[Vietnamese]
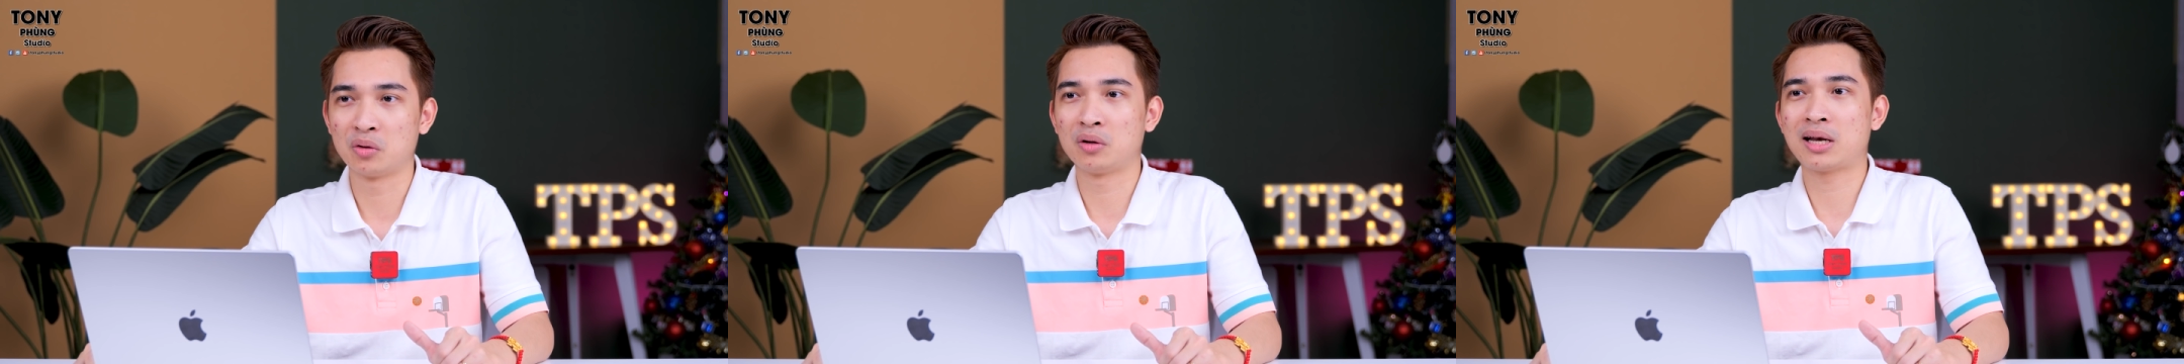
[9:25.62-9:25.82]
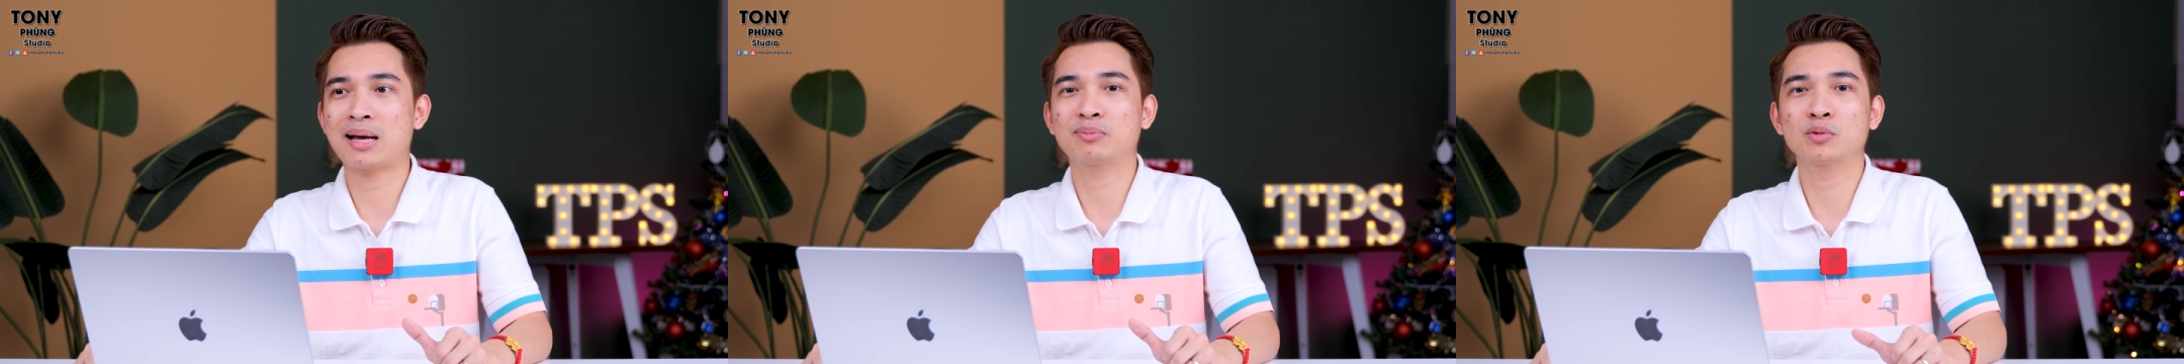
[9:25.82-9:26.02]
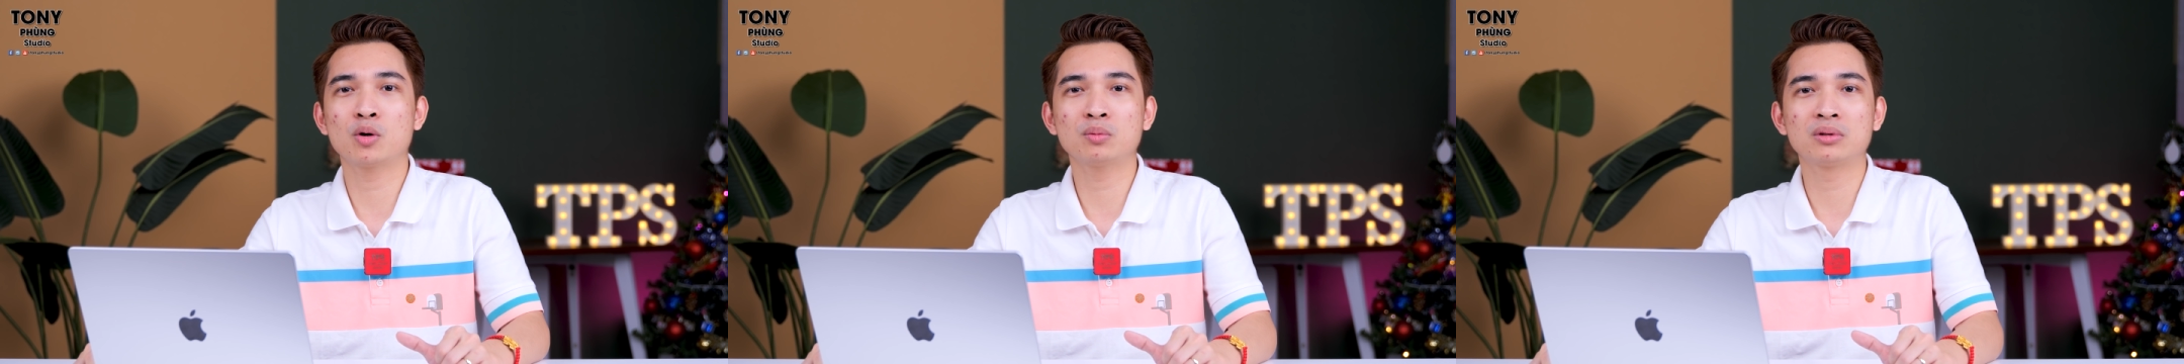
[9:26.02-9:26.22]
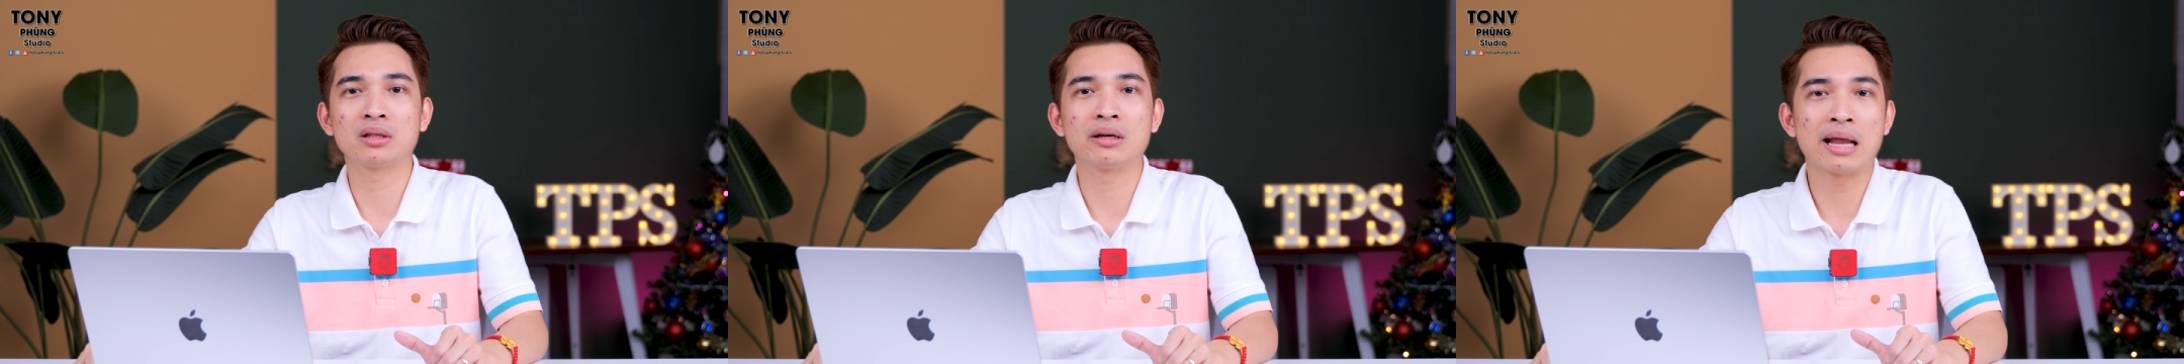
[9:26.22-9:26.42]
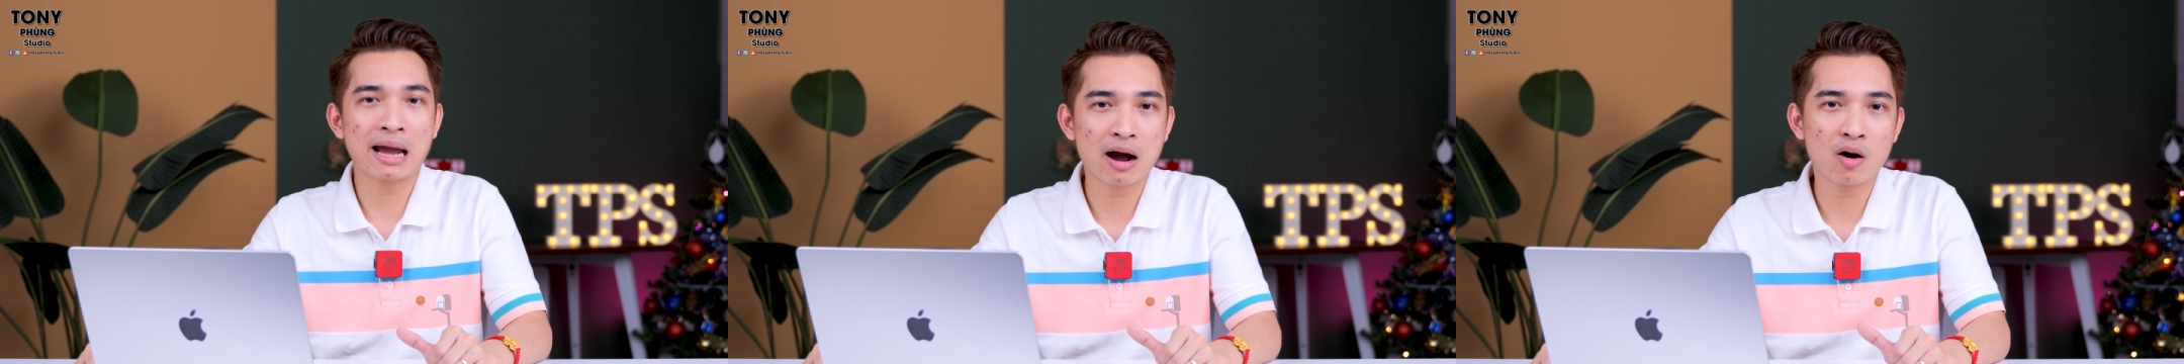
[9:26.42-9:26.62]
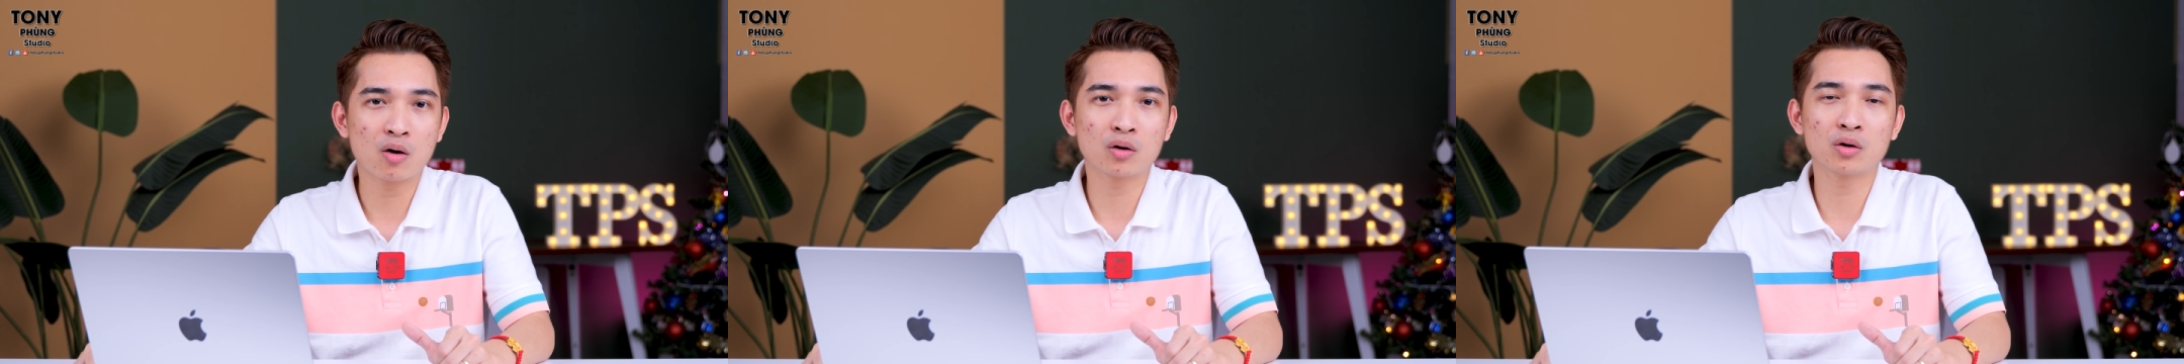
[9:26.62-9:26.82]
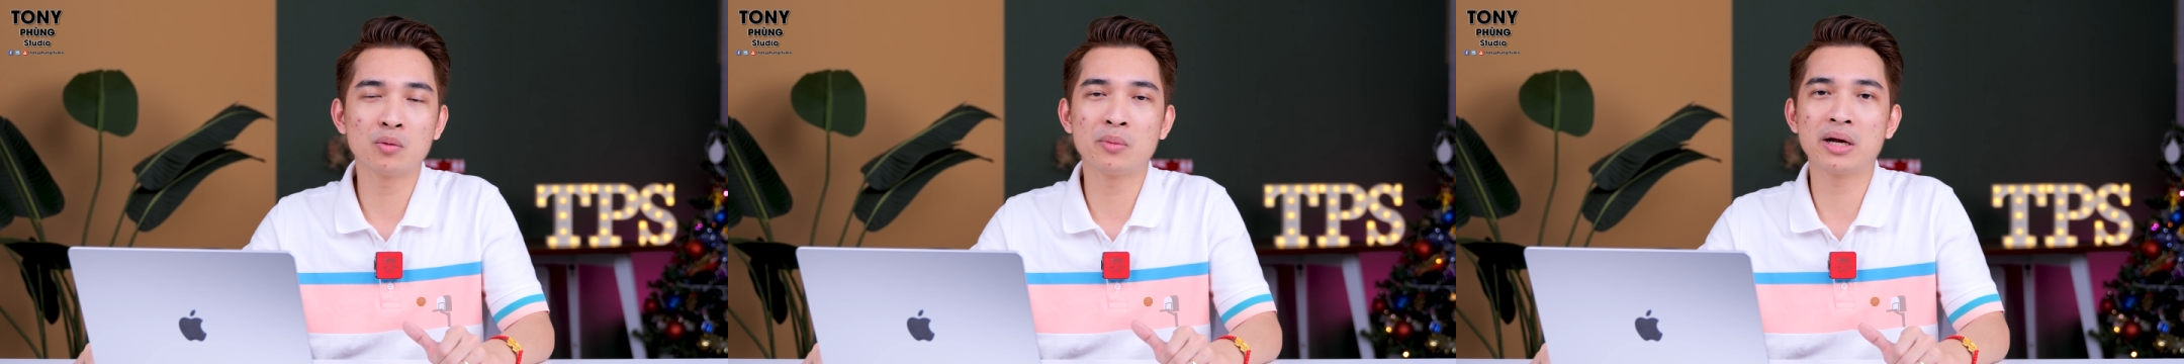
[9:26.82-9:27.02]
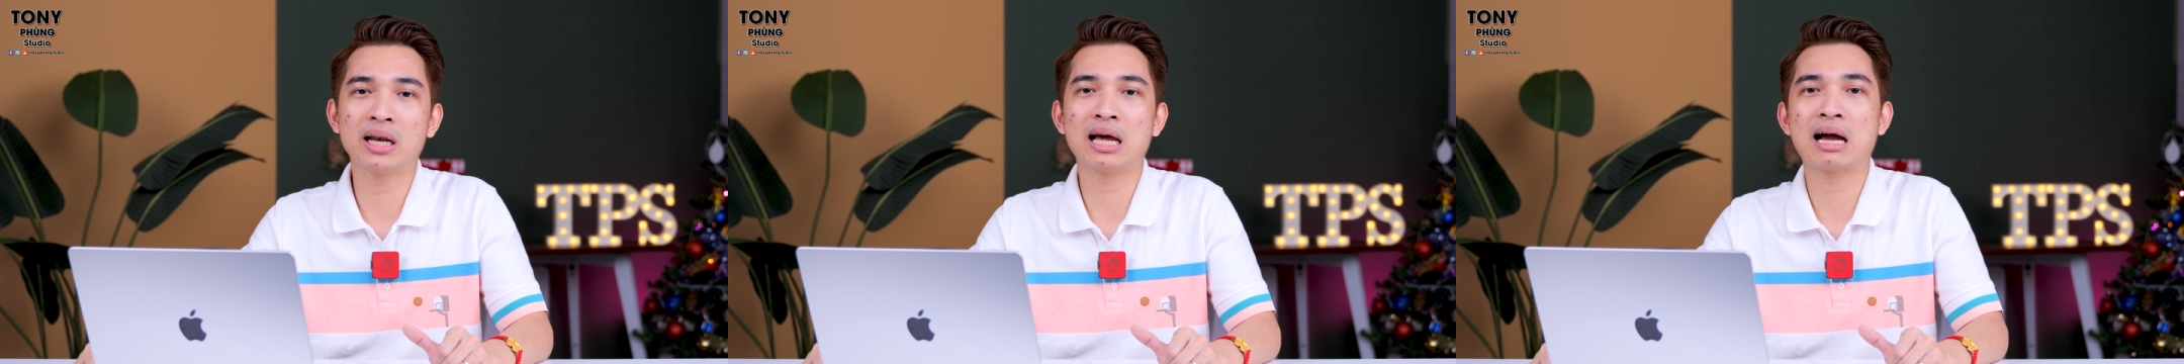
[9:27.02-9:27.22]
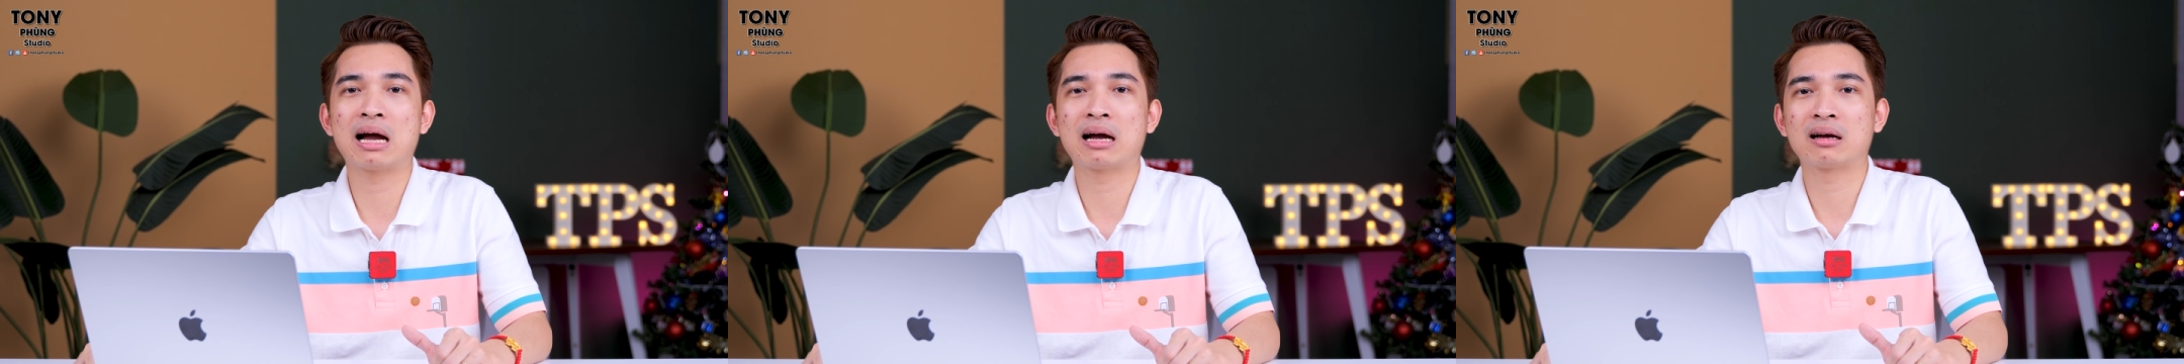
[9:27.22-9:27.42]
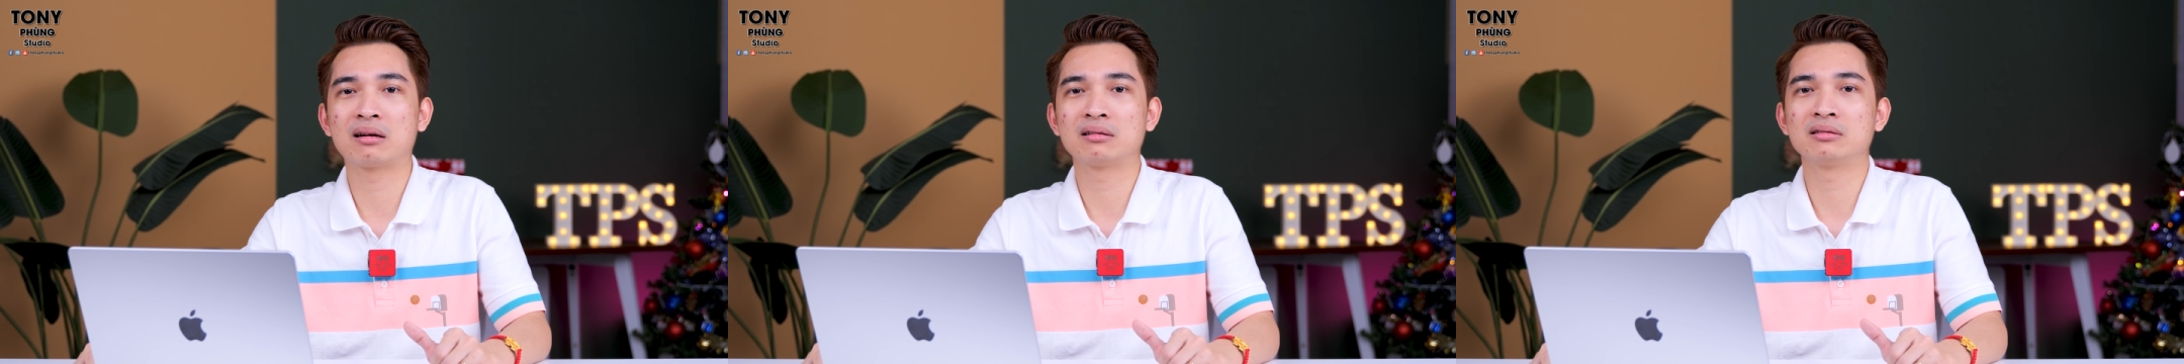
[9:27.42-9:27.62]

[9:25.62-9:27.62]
rồi laptop thì đeo nó mới là